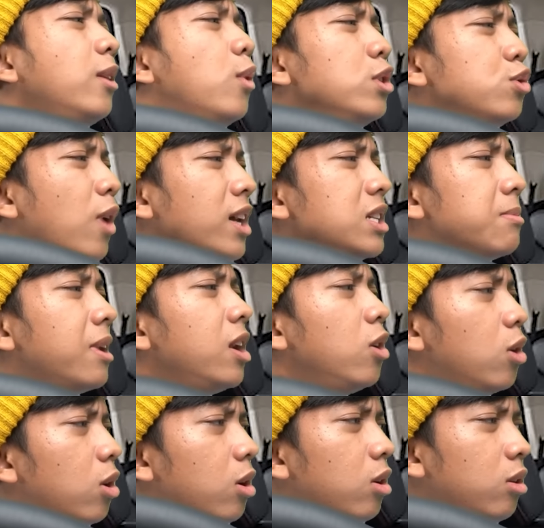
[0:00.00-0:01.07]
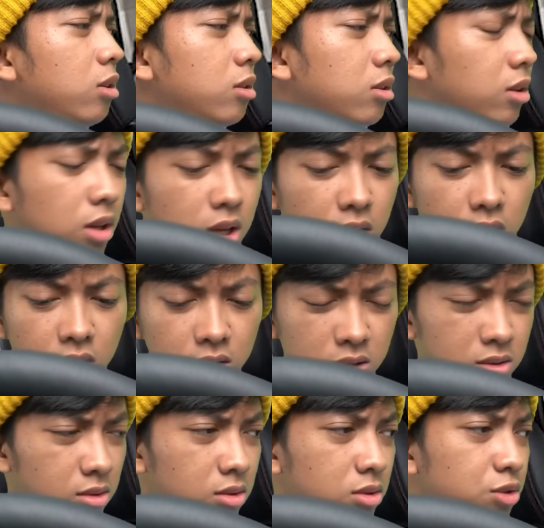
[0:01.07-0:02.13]
kan gue sukanya sama lo. Eh,
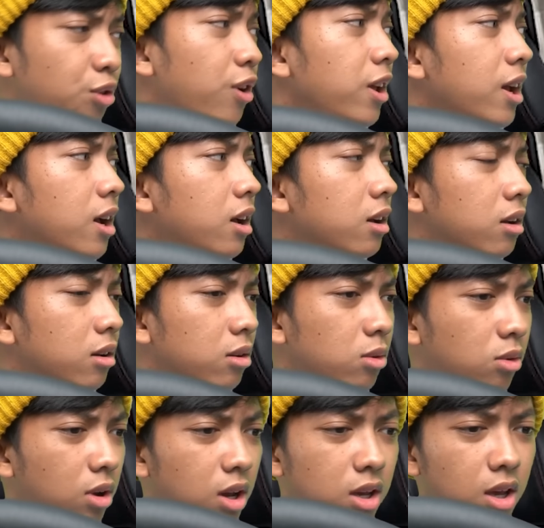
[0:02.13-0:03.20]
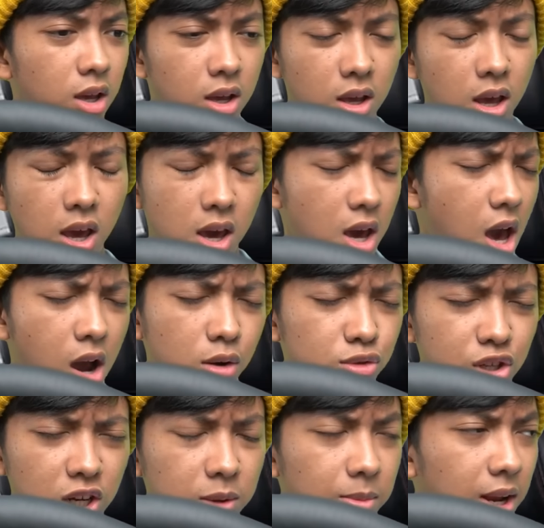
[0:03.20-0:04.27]
sorry ya, gue, eh aku
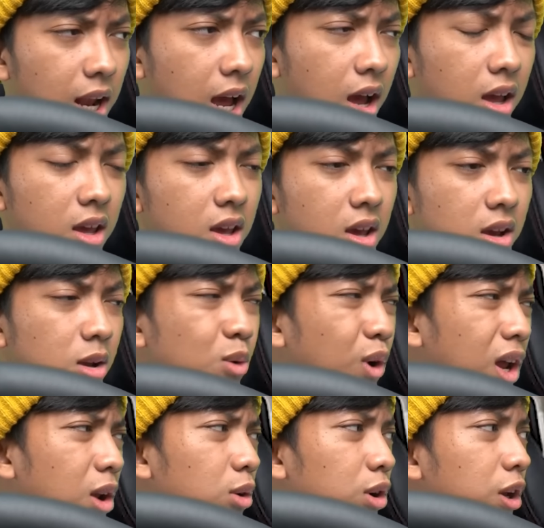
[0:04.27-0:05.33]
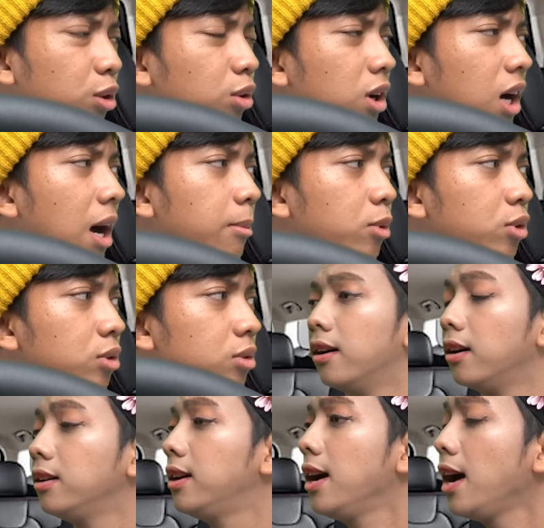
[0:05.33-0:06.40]
jadi bilang gue lo gitu ke kamu
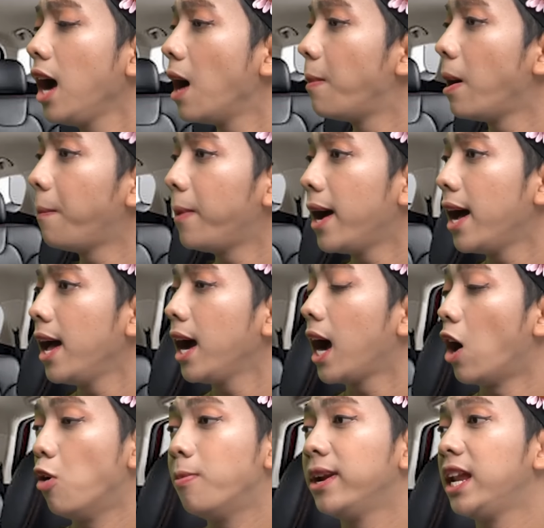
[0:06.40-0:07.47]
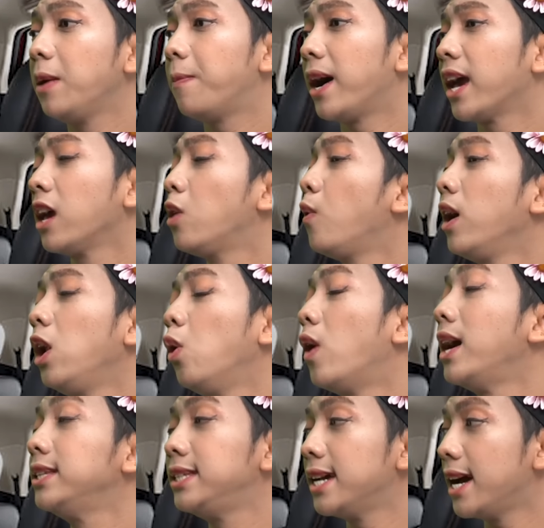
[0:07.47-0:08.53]
enggak nggak apa-apa kamu mending pakai gue lo
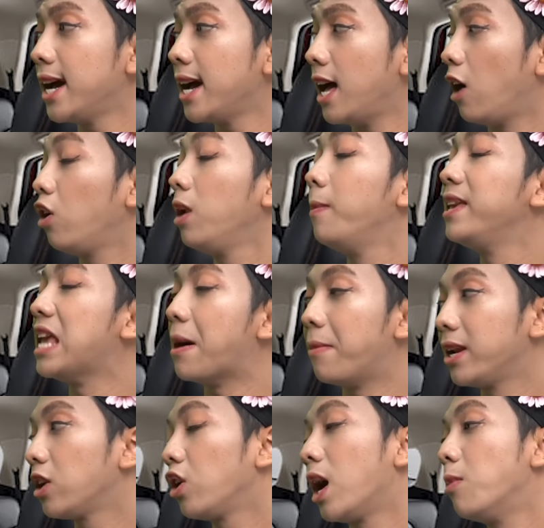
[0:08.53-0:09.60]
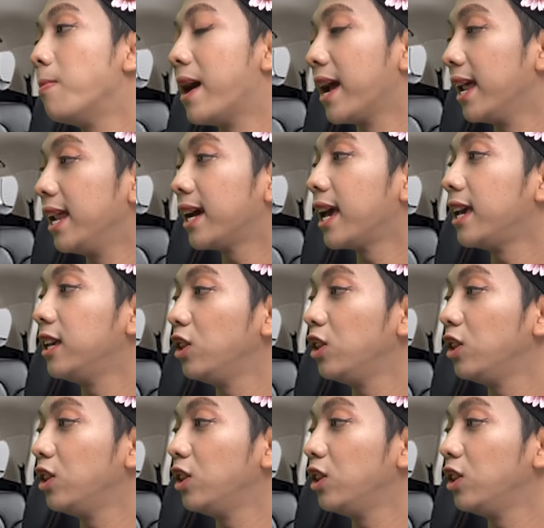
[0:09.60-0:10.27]
aja aku lebih nyaman kalau kamu manggilnya kayak